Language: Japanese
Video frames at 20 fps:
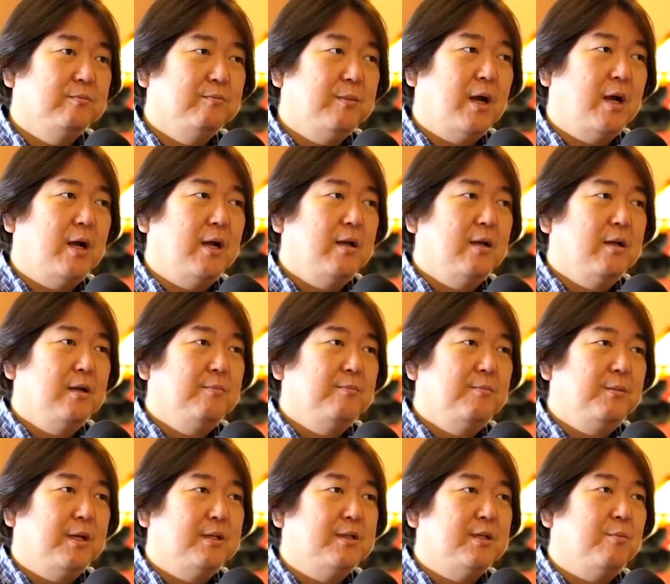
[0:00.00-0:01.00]
まあ
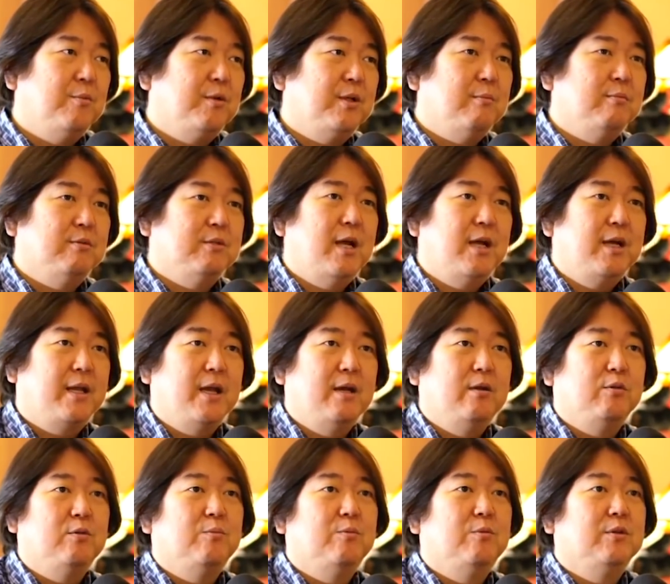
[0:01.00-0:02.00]
皆さんも多分体
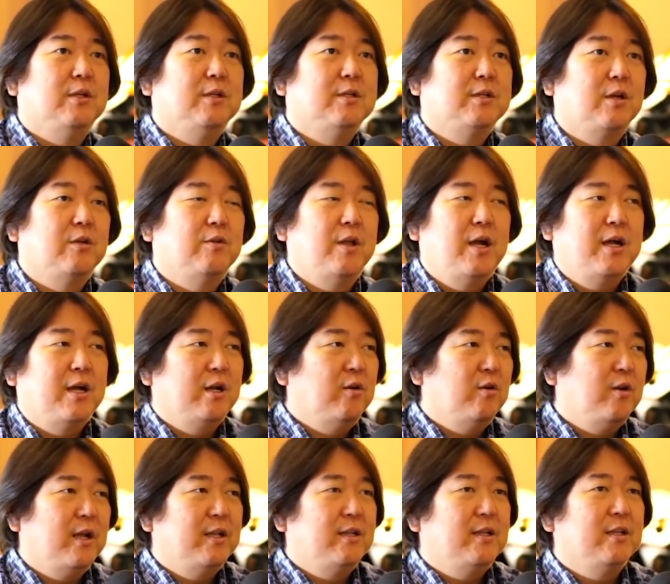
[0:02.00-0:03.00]
験あると思うんですけど、なんかい
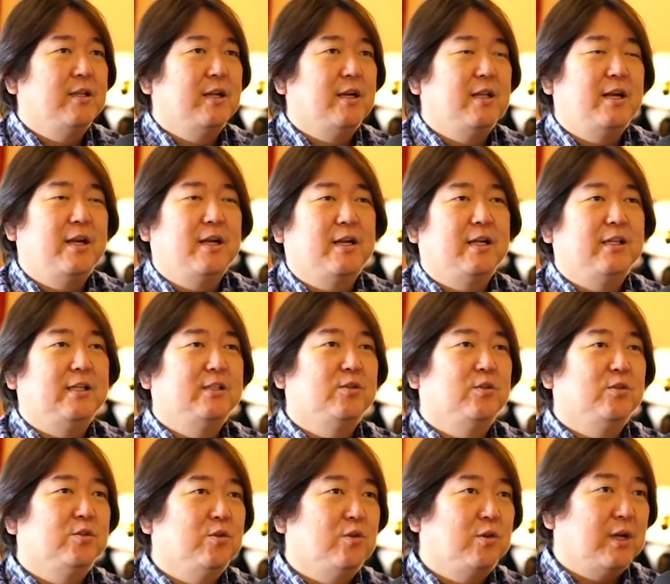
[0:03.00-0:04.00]
ろいろやってたら誰かに
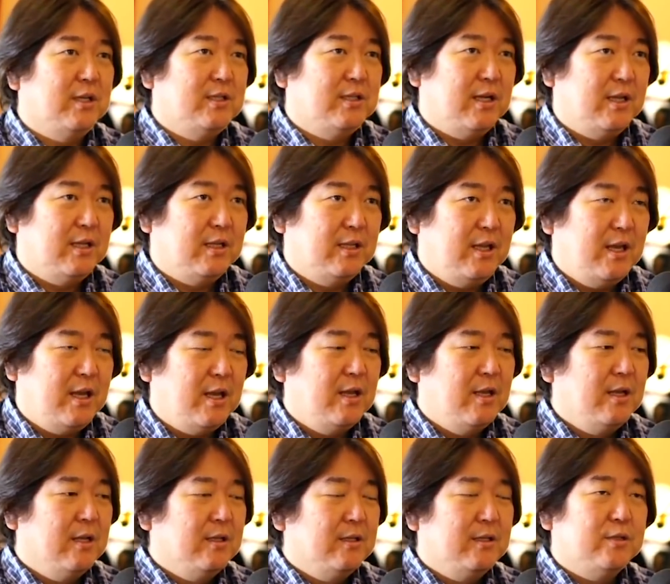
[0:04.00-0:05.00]
人紹介されて、
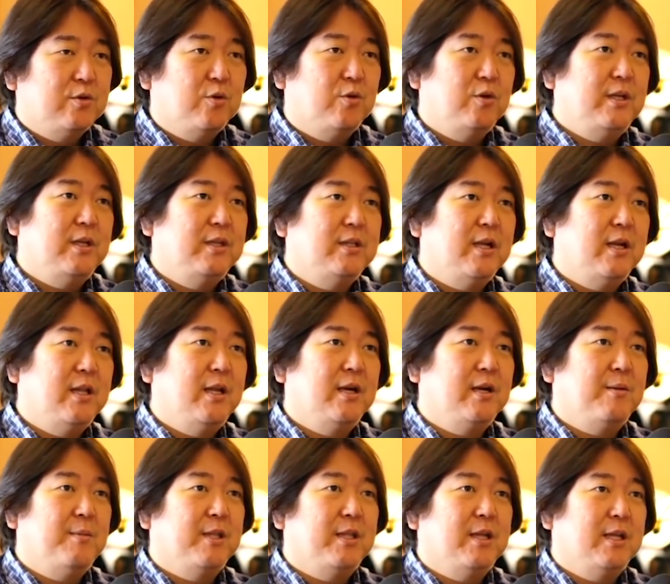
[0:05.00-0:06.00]
でそこに行ったらな
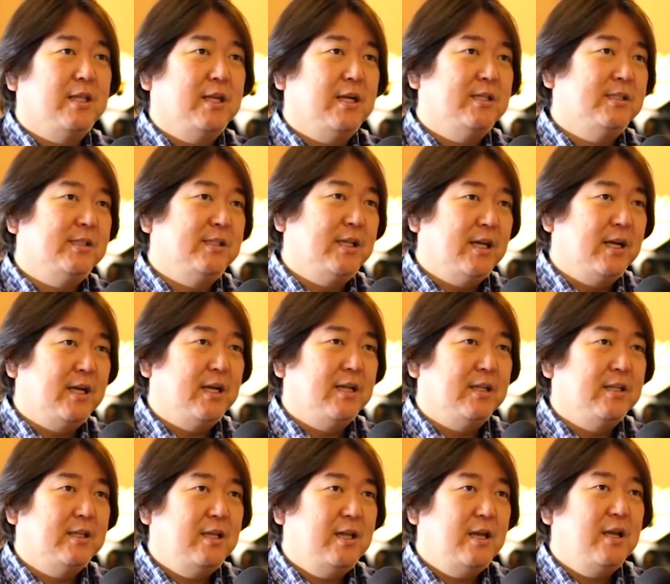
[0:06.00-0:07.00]
んかまた新しい出会いが
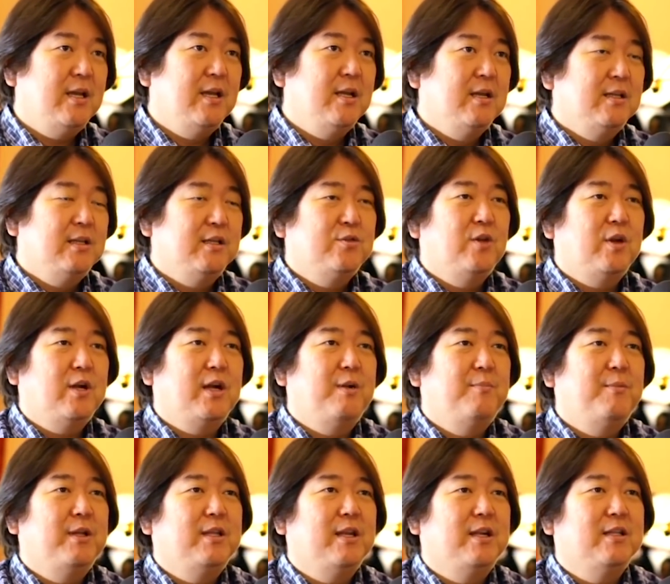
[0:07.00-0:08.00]
あって、でそれか
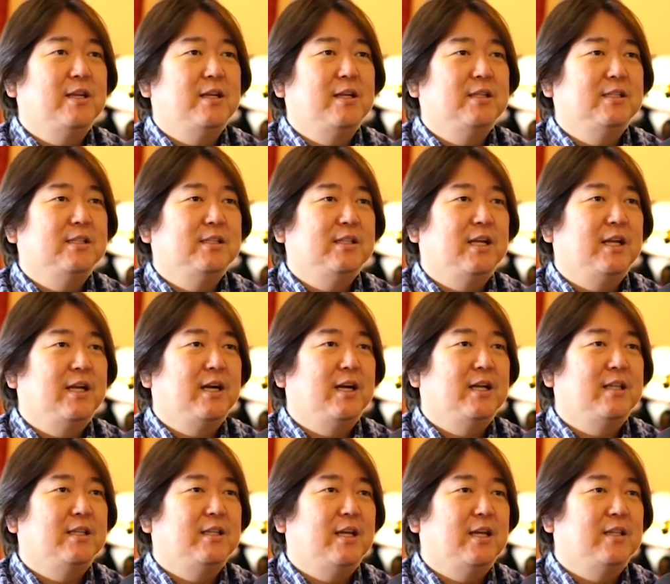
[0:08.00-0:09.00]
らまた新しい出会い
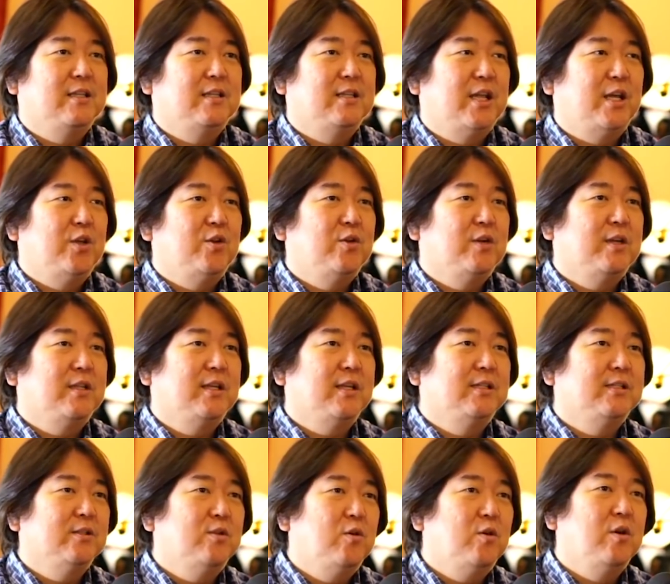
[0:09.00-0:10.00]
があってっていう
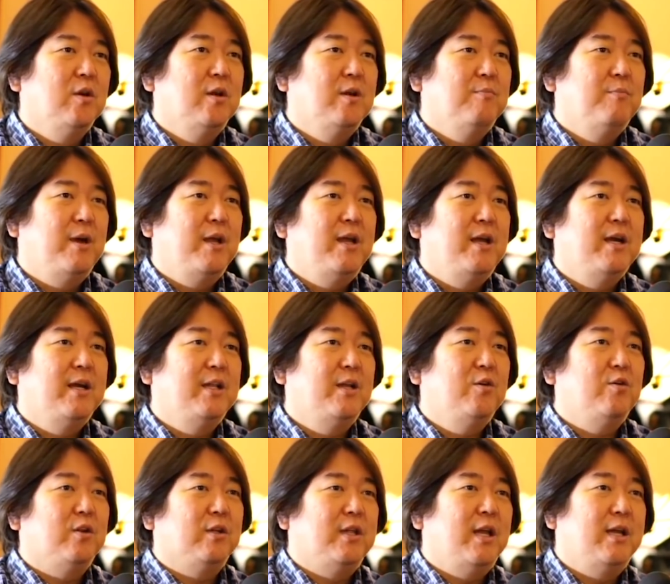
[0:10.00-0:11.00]
形の、まあ、映画
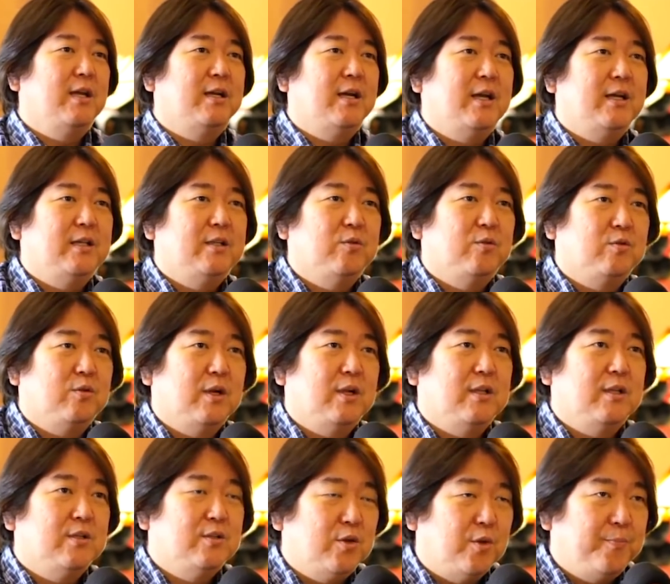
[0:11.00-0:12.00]
のような展開ってこと
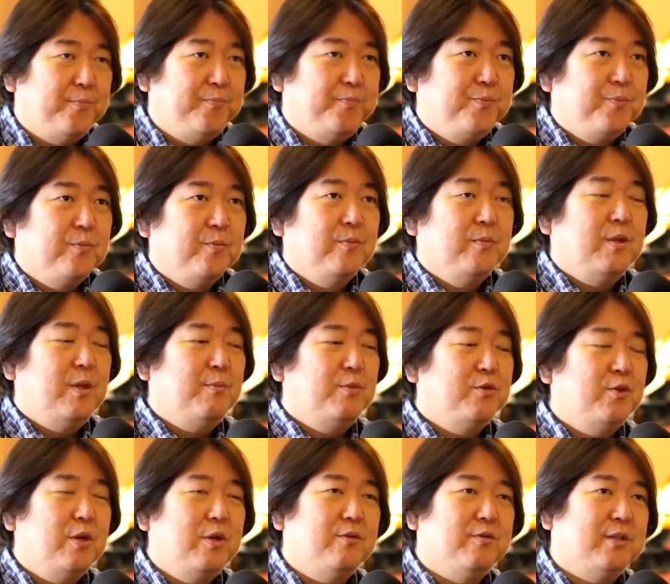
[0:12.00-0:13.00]
なんですよ。はい、で
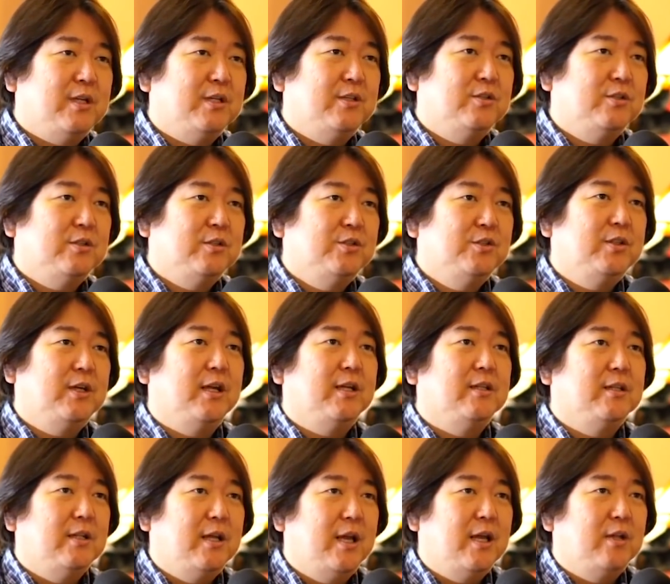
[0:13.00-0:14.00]
もそれにはに種類
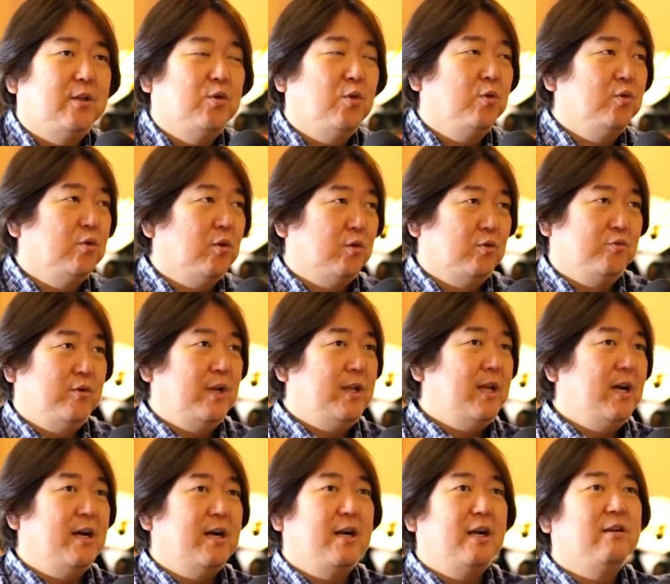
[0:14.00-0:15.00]
あって、どんどん上
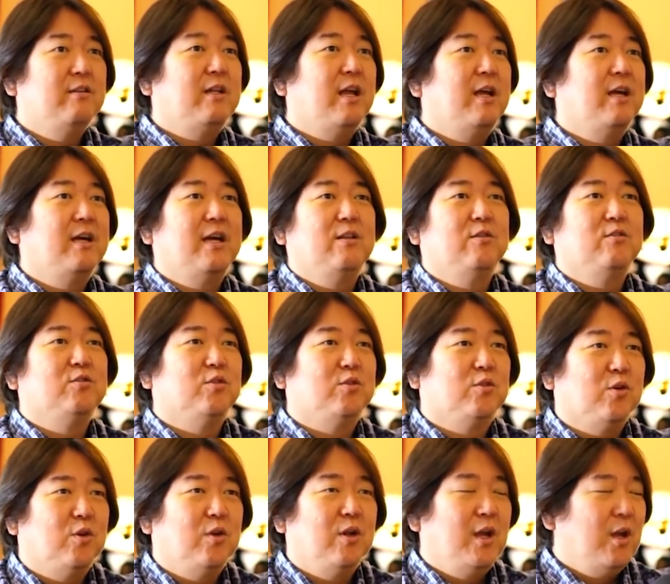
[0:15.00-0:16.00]
に上がれる展開の人
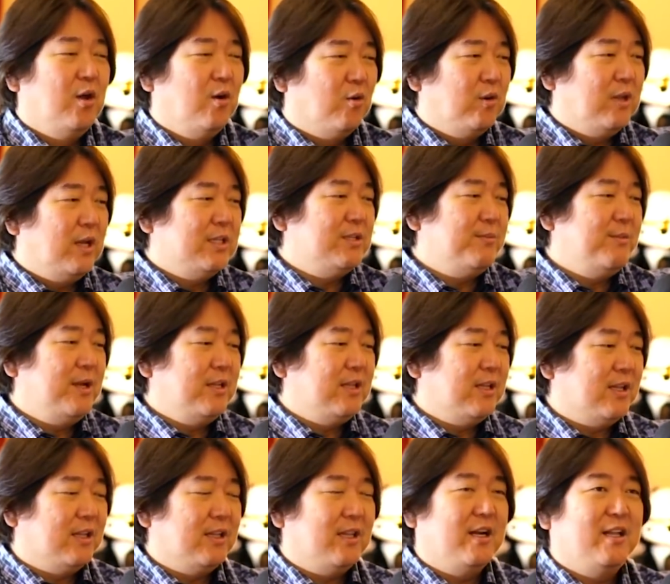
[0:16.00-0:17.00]
と同じ面
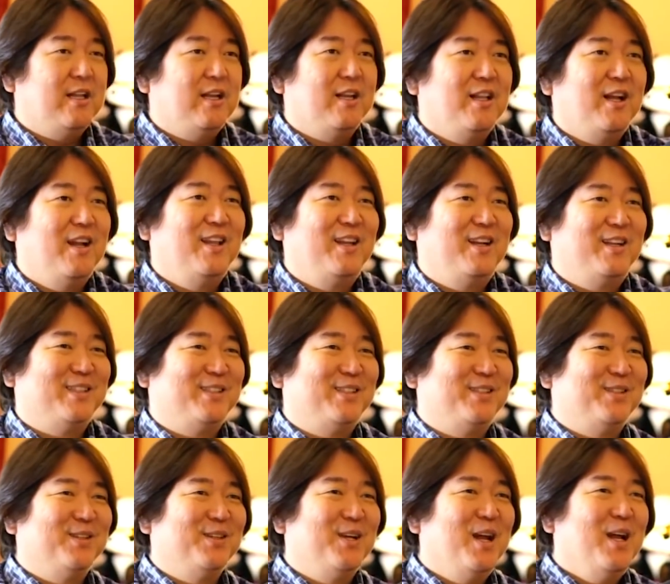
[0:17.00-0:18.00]
でダラダラダラダラ
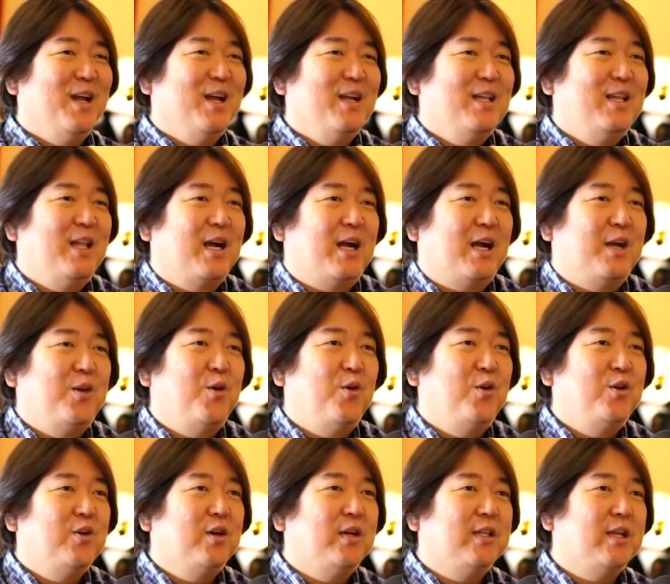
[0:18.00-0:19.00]
するなんか
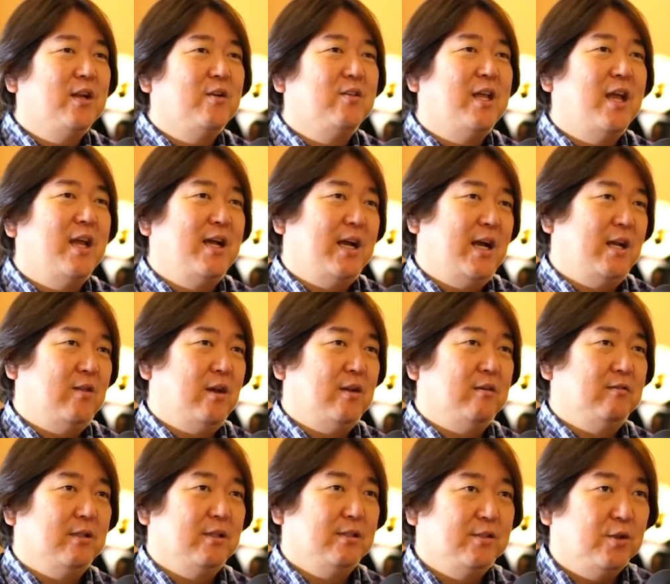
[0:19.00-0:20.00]
漂流型の展開と
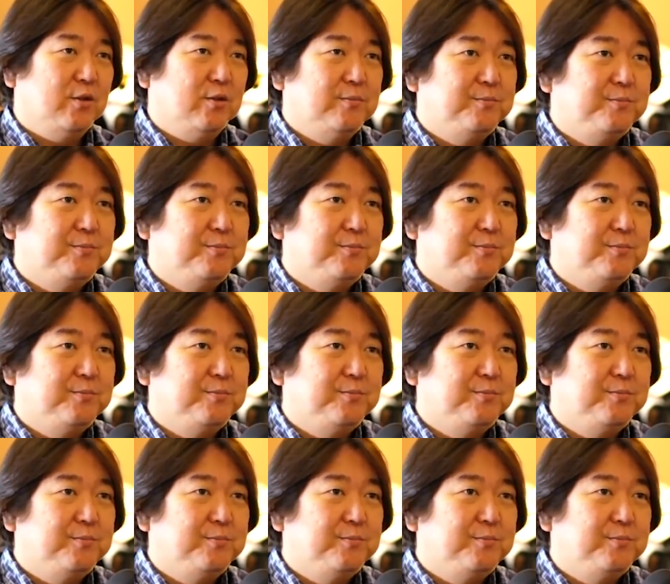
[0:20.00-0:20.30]
あるんですよ。